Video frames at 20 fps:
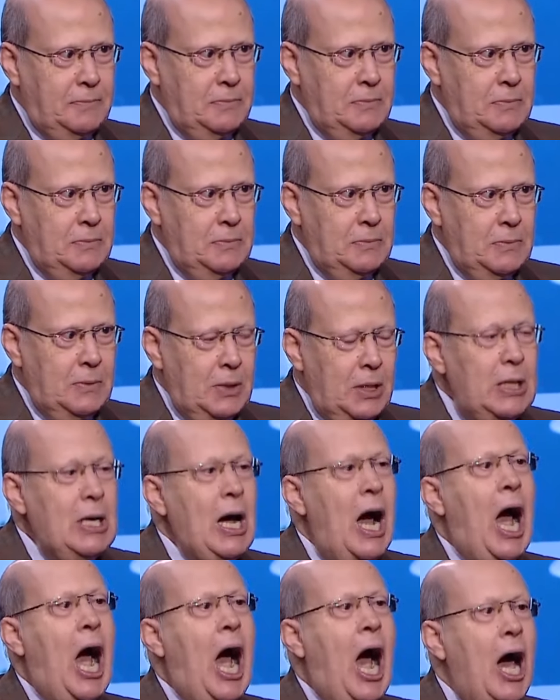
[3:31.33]
نعم
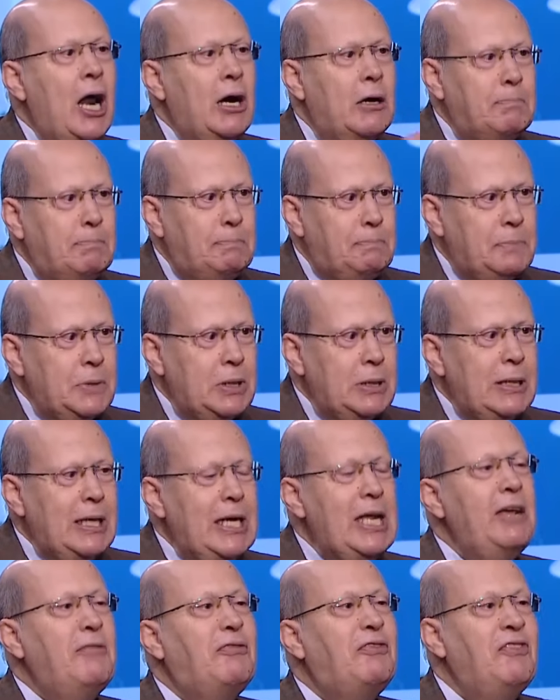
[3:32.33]
هي حرب
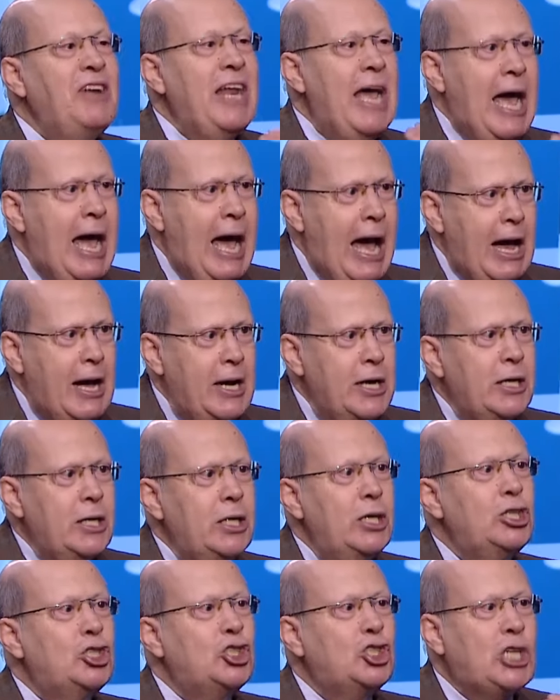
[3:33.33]
لافناء
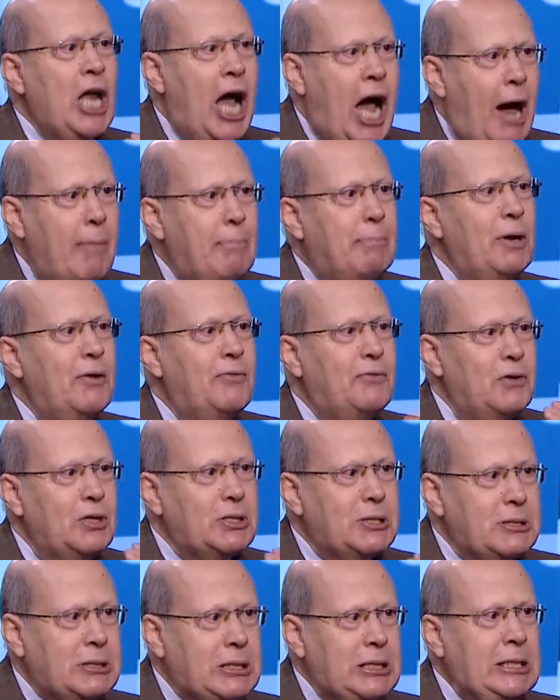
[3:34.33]
الشعب
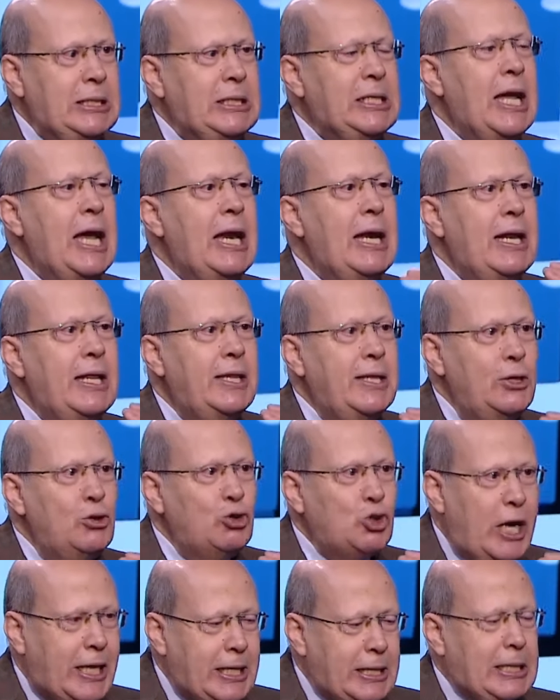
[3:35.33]
الفلسطيني الذي
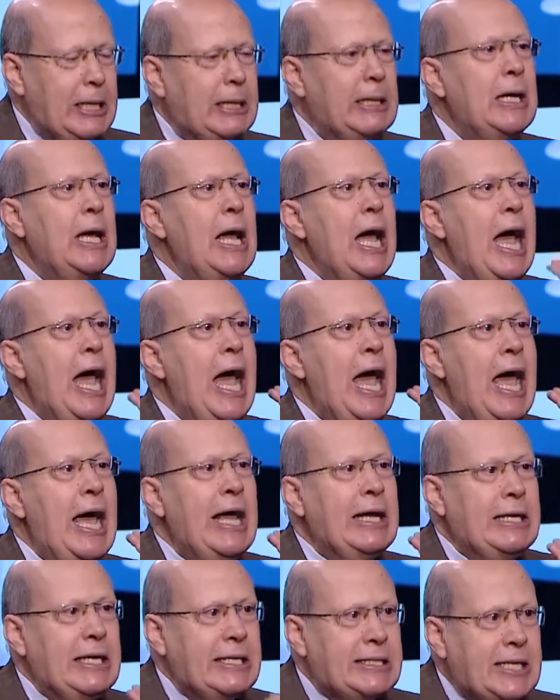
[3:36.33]
يشكل
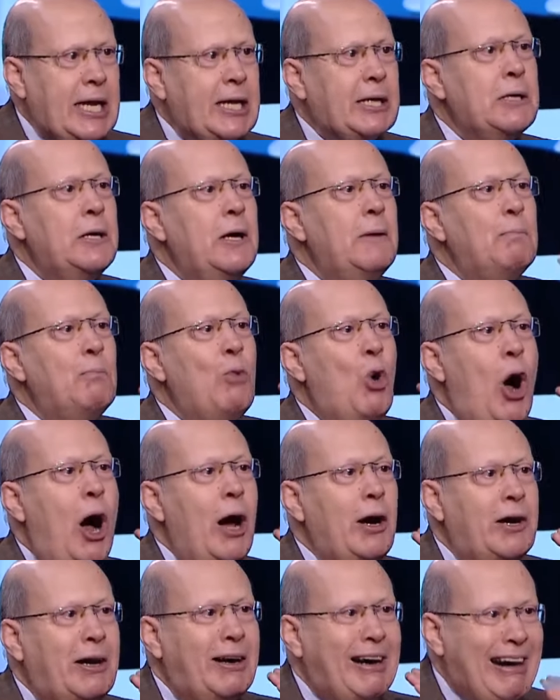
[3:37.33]
هاجسا
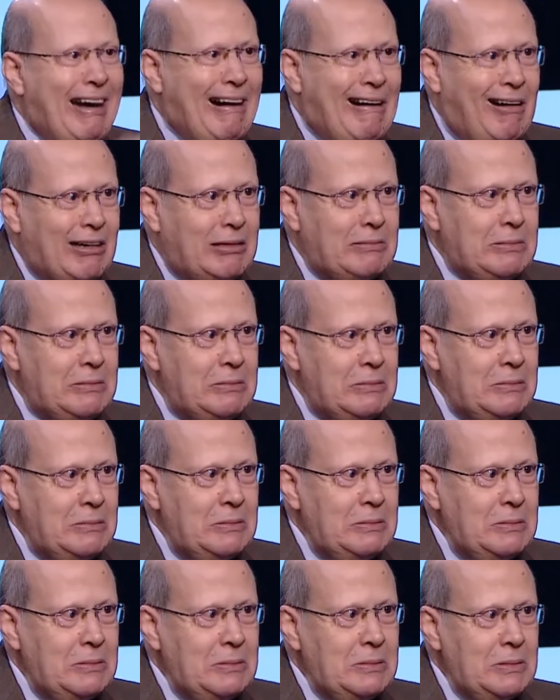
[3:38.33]
مؤرقا
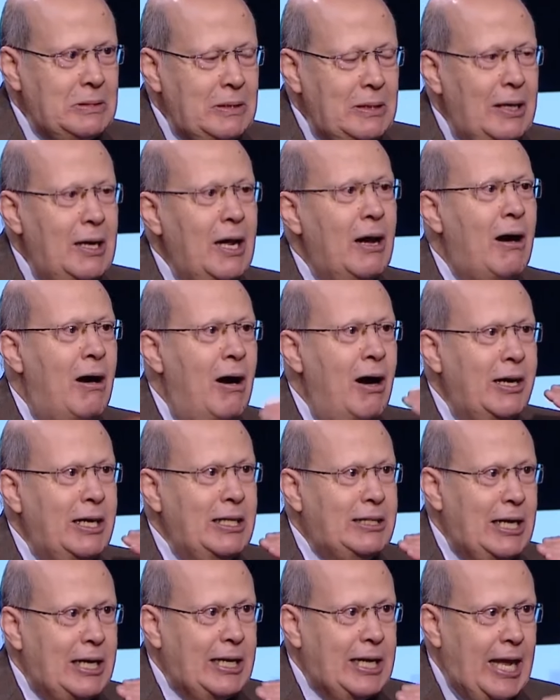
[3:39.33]

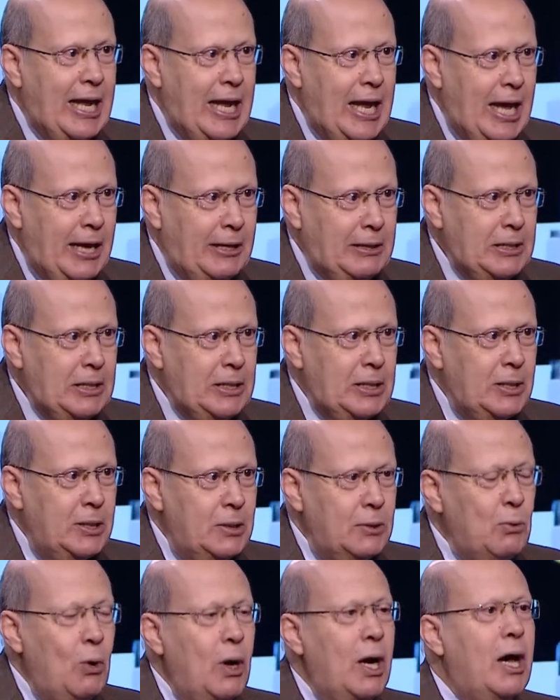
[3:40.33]
لقاده الكيان
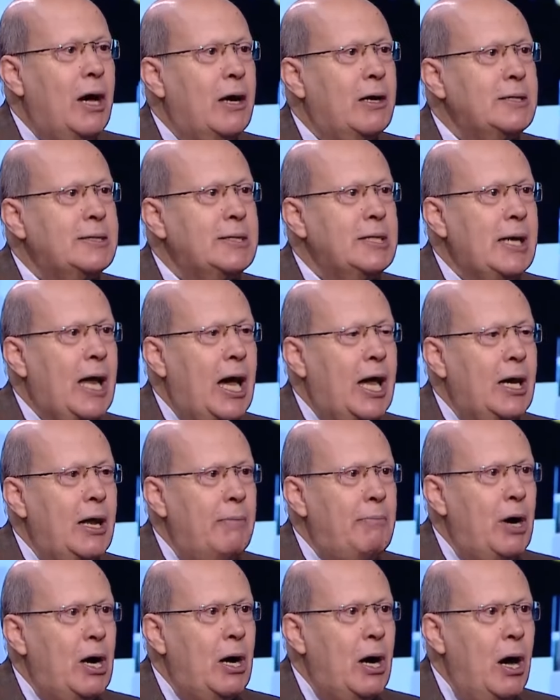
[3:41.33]
والحريصين
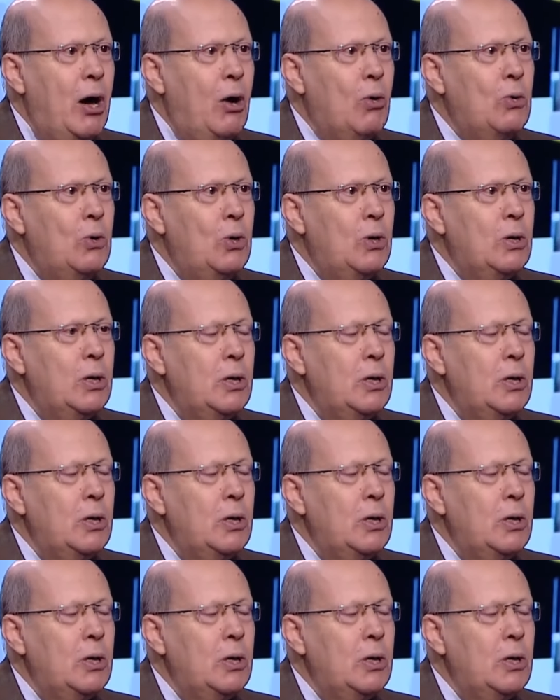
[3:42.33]
على بقائه